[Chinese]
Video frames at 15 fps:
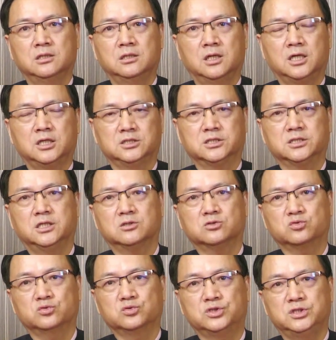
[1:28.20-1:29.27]
啊，你身上
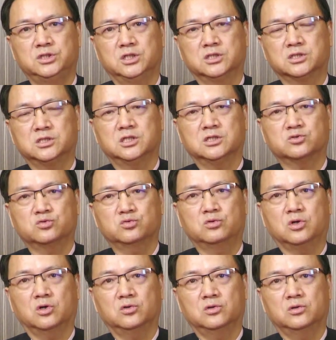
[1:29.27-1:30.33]
属鸡的，身上属
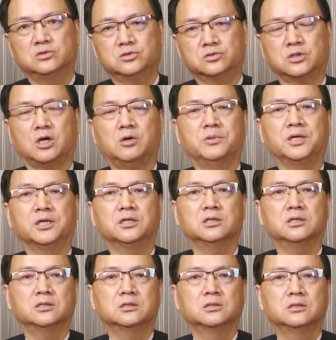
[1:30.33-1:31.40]
狗的，就倒霉了。
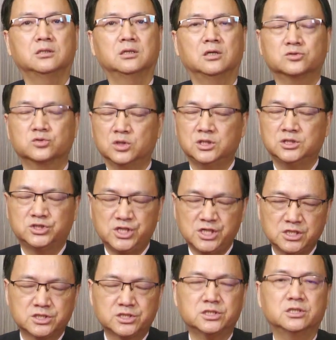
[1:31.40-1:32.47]
哦，所以
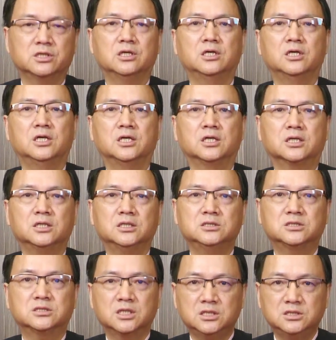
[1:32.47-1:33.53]
姓氏跟
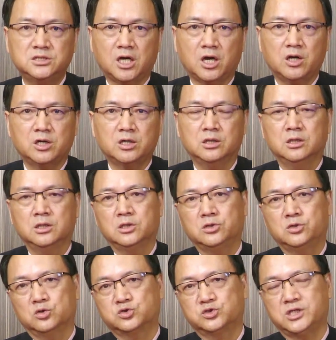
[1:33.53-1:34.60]
生小孩。
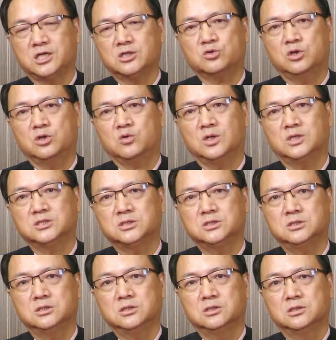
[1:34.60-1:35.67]
有相对的关
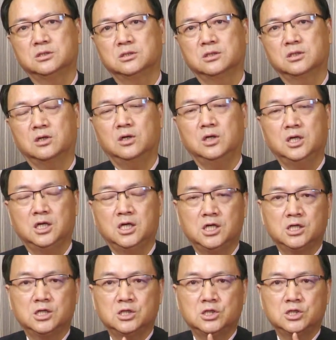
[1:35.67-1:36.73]
系，哦，
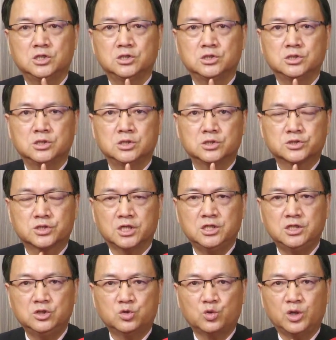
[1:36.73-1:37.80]

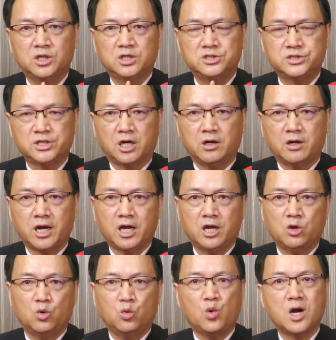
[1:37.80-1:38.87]
生对小孩
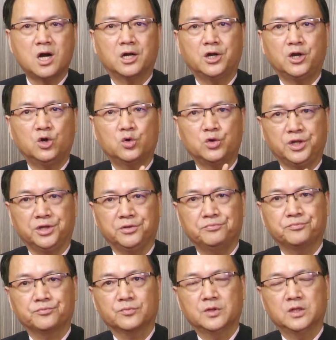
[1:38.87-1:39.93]
旺六年，
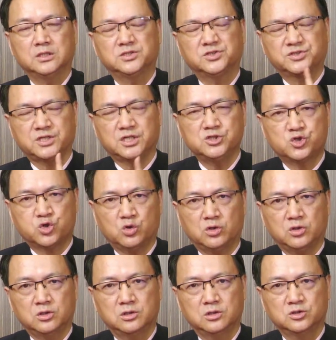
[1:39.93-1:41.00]
生
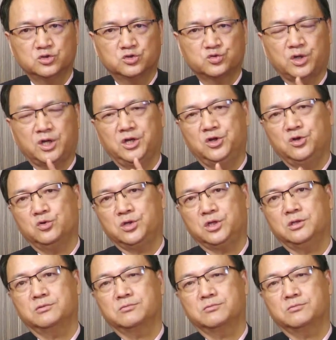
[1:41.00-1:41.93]
错衰六年。